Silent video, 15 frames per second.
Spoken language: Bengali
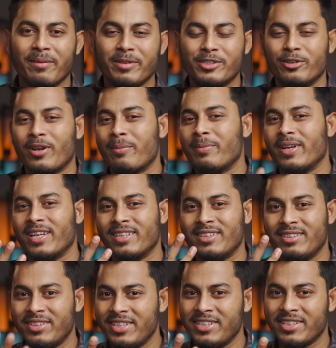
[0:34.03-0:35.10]
ইনকামের জন্য আপনাকে
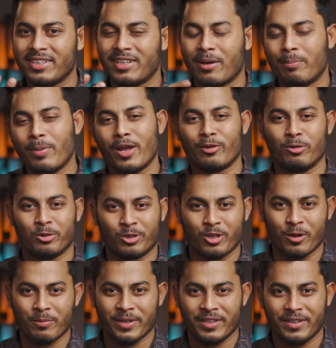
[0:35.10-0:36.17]
তিনটা ধাপ পার
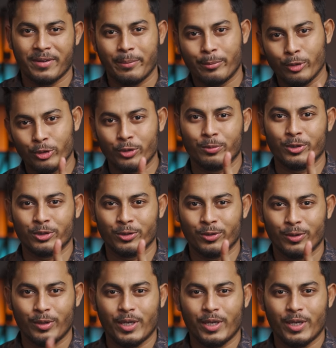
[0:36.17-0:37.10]
করতে হবে প্রথমত